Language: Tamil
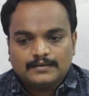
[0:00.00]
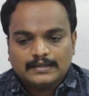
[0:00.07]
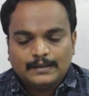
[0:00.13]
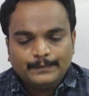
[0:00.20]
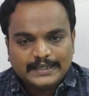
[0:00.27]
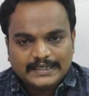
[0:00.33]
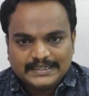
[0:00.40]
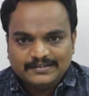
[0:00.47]

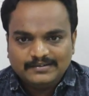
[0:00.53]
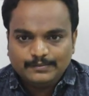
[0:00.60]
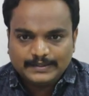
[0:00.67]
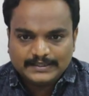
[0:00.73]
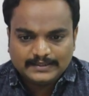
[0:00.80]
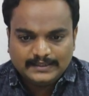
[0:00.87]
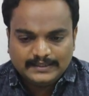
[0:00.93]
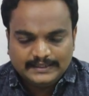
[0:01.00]
கம்பேரிட்டிவ்லி
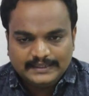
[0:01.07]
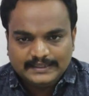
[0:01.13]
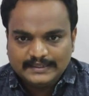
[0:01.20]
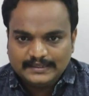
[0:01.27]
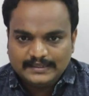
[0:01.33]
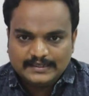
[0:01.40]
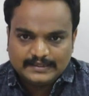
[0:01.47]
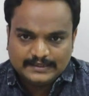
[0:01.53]
பார்த்திங்கன்னா இன்றைக்கி
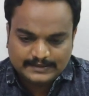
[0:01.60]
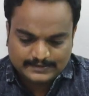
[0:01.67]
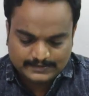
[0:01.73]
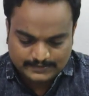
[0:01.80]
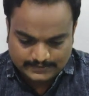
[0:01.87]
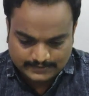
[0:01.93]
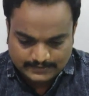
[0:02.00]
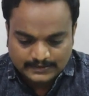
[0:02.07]
இருக்கிற
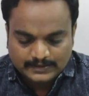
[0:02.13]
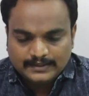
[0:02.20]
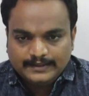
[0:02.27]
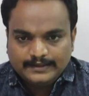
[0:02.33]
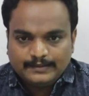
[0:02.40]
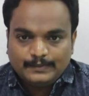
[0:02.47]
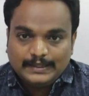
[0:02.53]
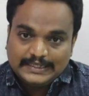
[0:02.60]

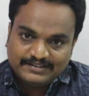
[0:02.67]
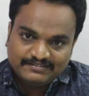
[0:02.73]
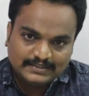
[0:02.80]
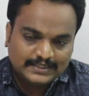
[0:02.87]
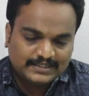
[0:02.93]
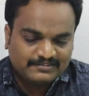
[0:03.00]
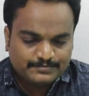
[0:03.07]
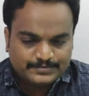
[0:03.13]
மல்டி
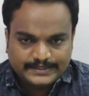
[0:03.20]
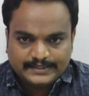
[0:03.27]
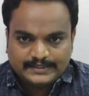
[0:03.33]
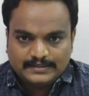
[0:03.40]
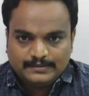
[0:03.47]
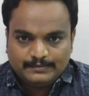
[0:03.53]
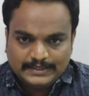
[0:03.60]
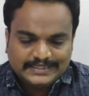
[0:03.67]
வெண்டார்
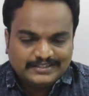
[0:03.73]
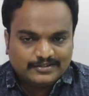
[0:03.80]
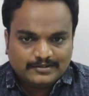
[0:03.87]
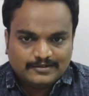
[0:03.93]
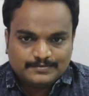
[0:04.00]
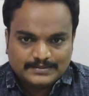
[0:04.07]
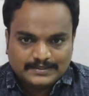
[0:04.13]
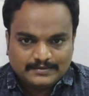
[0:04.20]
வெப்சைட்டில் மல்டி
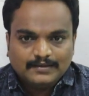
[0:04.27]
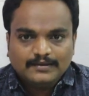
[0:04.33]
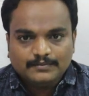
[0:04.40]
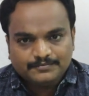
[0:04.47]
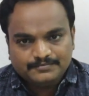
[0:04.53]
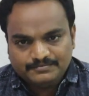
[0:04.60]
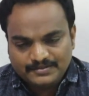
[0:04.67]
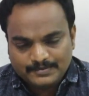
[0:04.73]
வெண்டார் வெப்சைட்னா
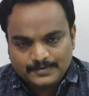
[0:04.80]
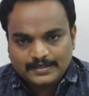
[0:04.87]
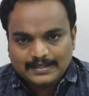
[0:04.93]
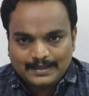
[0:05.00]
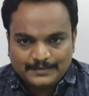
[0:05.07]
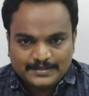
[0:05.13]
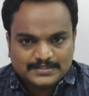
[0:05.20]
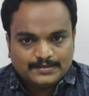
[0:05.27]

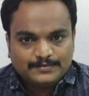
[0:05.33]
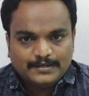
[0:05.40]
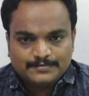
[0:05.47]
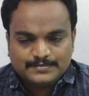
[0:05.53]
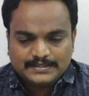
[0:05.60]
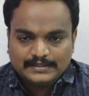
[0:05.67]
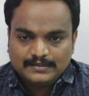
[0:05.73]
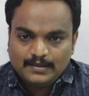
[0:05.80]
ஃப்ளிப்கார்ட் அமேசான் மாதிரி
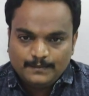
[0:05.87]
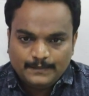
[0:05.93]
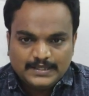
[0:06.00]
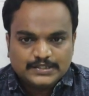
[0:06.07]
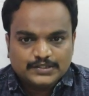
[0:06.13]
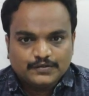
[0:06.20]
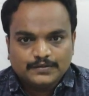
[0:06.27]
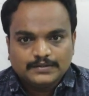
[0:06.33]
வெப்சைட்டில்
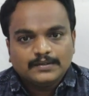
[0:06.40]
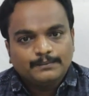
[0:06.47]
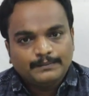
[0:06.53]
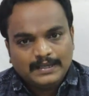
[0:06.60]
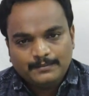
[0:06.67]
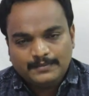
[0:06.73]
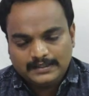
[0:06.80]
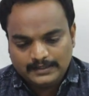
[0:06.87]
மீஷோ வந்து
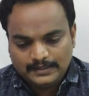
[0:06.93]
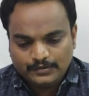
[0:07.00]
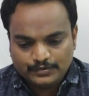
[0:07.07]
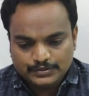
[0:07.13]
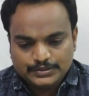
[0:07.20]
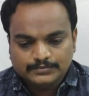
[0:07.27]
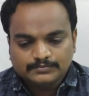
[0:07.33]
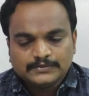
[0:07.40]
பேமெண்ட்டில்
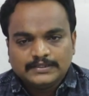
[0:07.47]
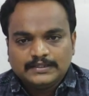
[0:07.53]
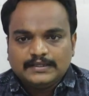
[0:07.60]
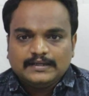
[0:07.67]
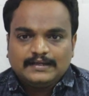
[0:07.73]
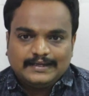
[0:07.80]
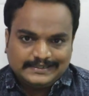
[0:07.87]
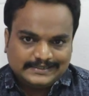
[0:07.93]
கொஞ்சம்
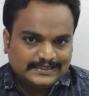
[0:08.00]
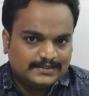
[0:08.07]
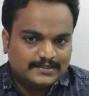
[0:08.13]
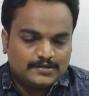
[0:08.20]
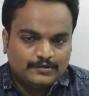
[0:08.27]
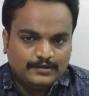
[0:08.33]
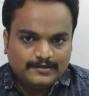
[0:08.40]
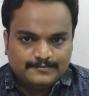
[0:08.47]
கரெக்டாக
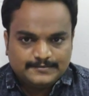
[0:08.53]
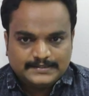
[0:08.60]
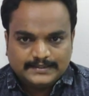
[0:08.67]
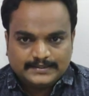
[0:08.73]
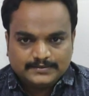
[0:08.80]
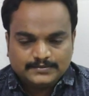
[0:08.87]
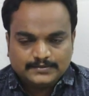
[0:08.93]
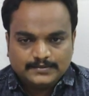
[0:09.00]
இருக்கக்கூடிய
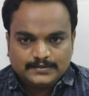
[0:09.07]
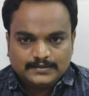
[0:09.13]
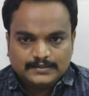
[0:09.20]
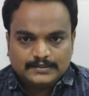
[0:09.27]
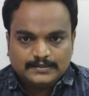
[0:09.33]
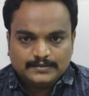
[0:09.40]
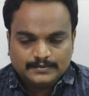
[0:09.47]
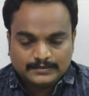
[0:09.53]
வெப்சைட்
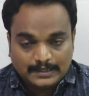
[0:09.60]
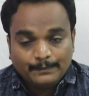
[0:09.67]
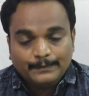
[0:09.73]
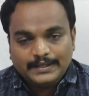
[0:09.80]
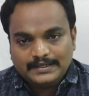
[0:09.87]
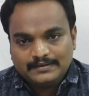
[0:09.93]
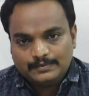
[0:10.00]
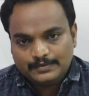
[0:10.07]

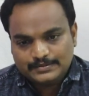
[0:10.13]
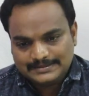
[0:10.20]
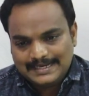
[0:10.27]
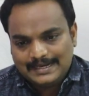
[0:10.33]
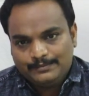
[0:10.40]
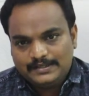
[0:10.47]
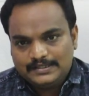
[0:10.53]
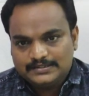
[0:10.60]
கம்பேரிட்டிவ்
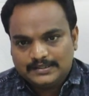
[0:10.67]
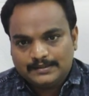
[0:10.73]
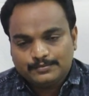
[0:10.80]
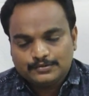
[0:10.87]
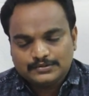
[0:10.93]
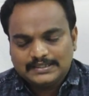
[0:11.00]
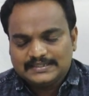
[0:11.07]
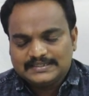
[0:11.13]
ஸ்னாப்டீல்
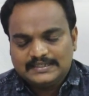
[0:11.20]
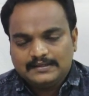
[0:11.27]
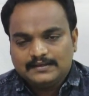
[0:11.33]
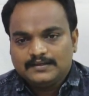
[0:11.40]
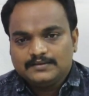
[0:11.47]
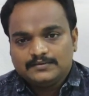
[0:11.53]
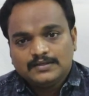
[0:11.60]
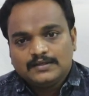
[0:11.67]
ஷாப்ளூஸ்லாம்
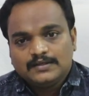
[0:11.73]
எடுத்திட்டிங்கன்னா